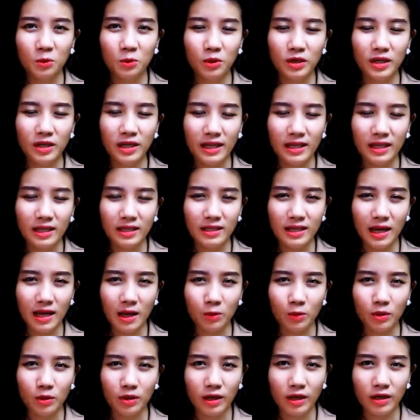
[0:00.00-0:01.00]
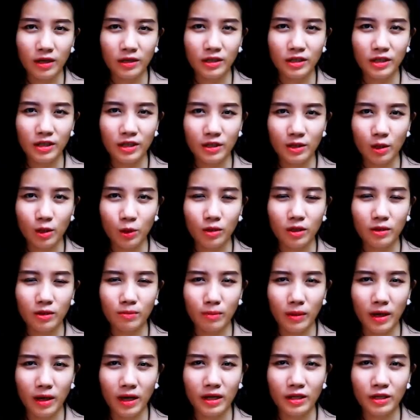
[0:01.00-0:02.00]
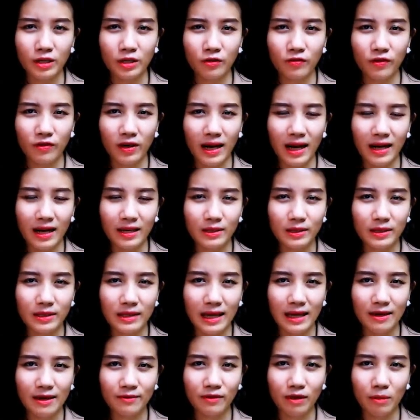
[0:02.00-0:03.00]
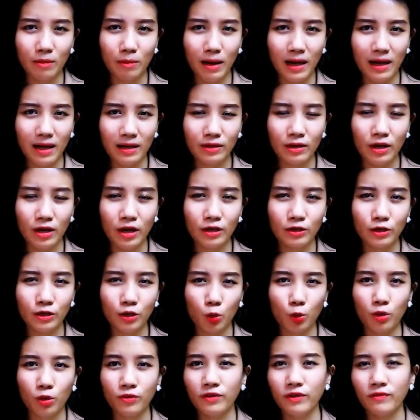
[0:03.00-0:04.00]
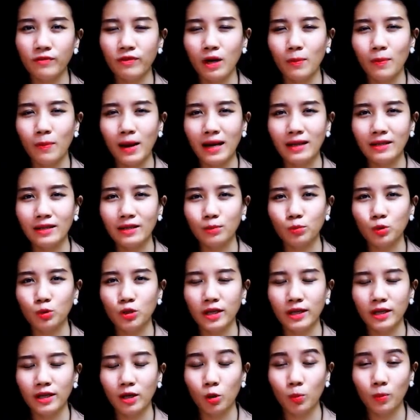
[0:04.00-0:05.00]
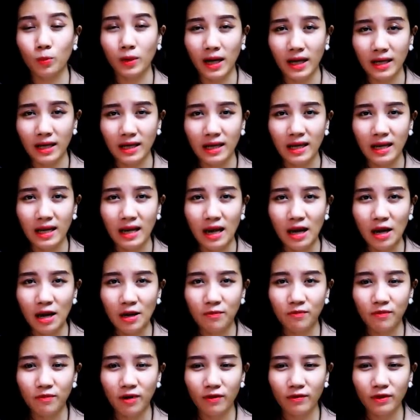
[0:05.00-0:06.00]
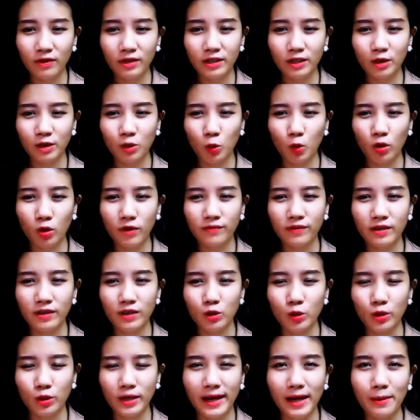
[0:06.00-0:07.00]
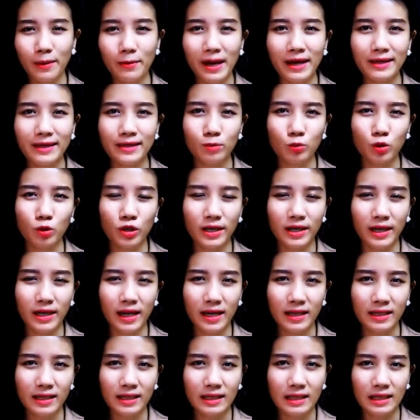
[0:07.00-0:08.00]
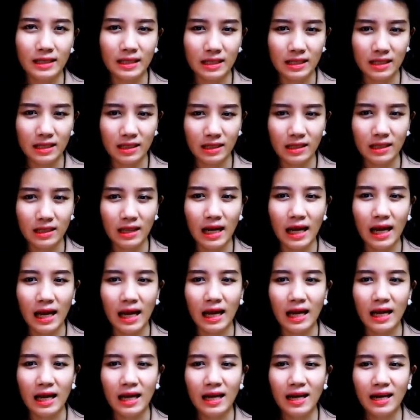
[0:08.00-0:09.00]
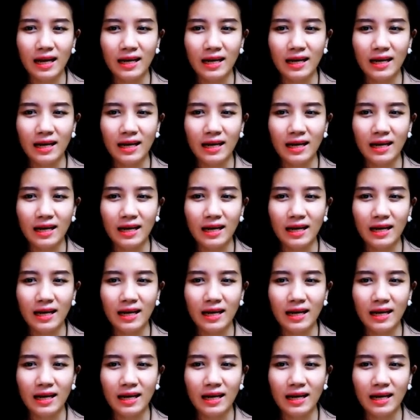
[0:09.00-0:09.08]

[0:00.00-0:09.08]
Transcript: Quý khán thính giả của kênh Chị Dầu thân mến, như vậy là anh Sa vừa mang đến cho quý vị và các bạn tập truyền ngày hôm nay. Và với tình huống vừa rồi khép lại tập truyền này thì thực sự là